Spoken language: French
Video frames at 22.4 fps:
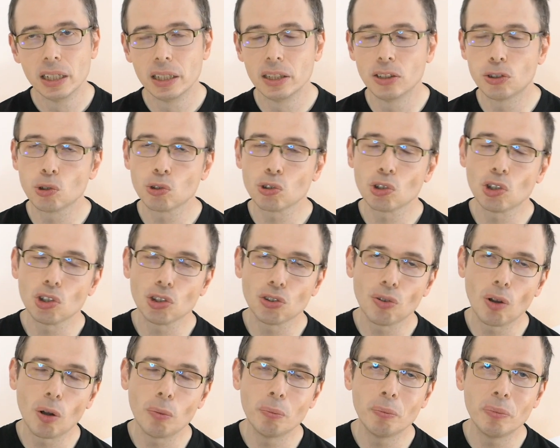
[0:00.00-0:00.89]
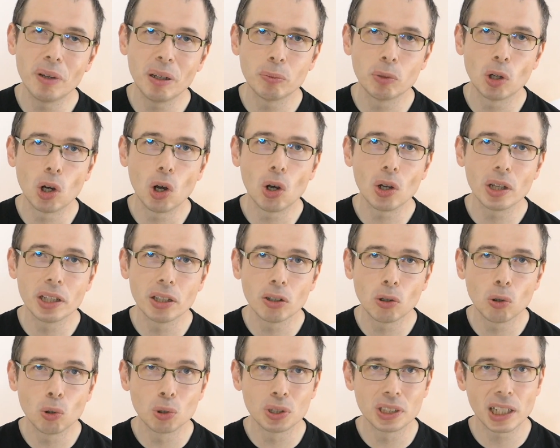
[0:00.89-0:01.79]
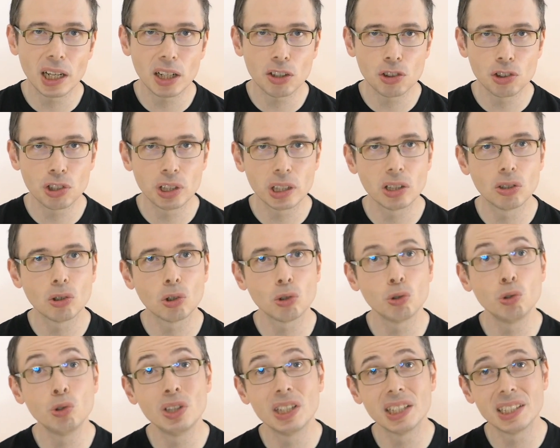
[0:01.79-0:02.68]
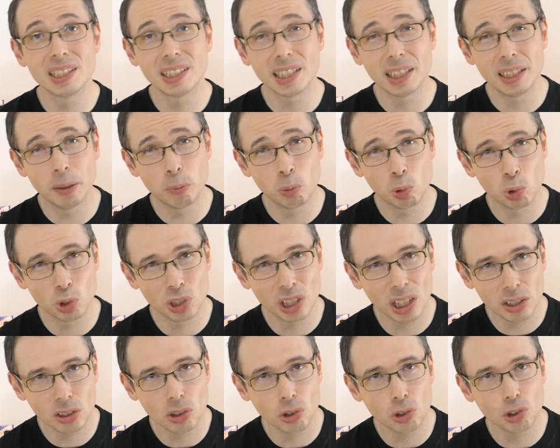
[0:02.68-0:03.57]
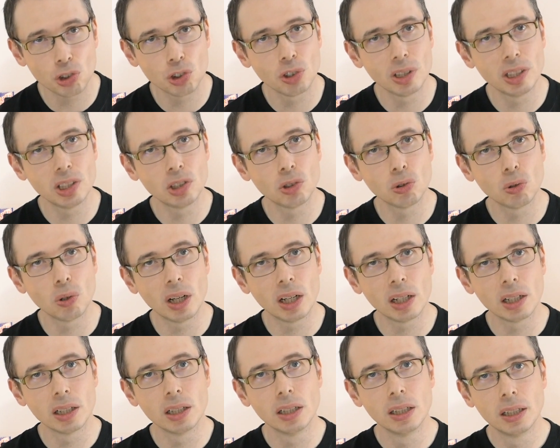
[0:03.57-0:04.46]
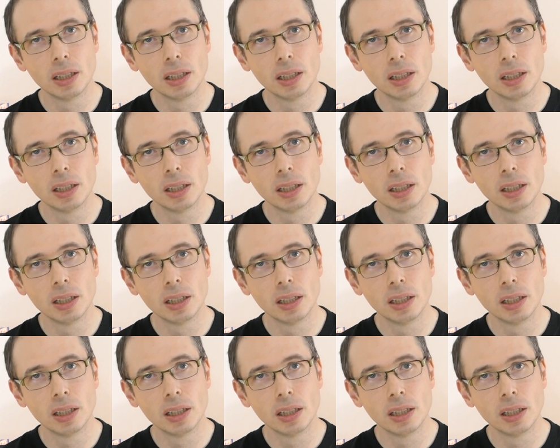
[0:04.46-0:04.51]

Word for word: il se transforme même en héros tragique dans l'une des scènes les plus intenses de l'histoire.